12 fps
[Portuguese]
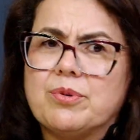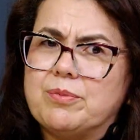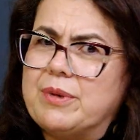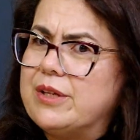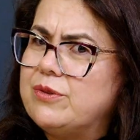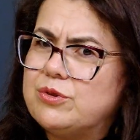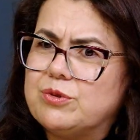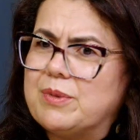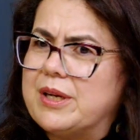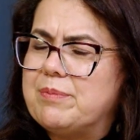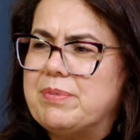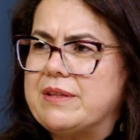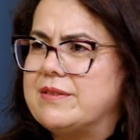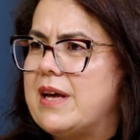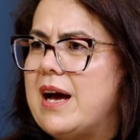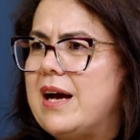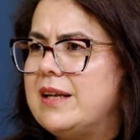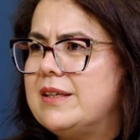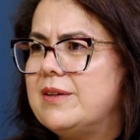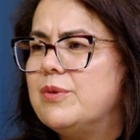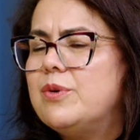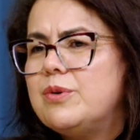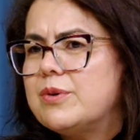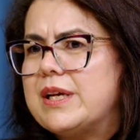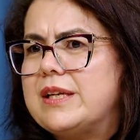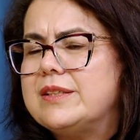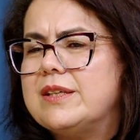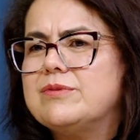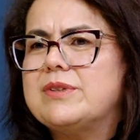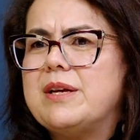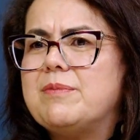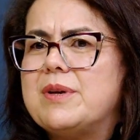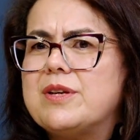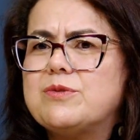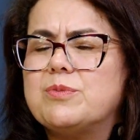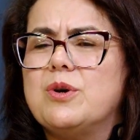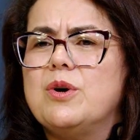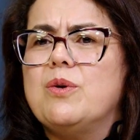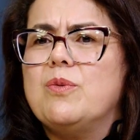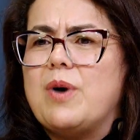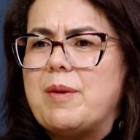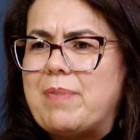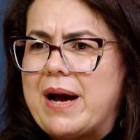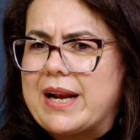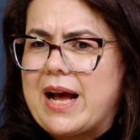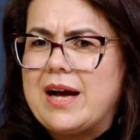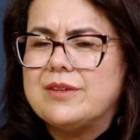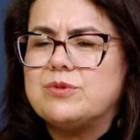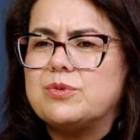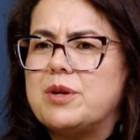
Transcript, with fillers: por medo de uma represália ou que ele não tem mesmo um aparato,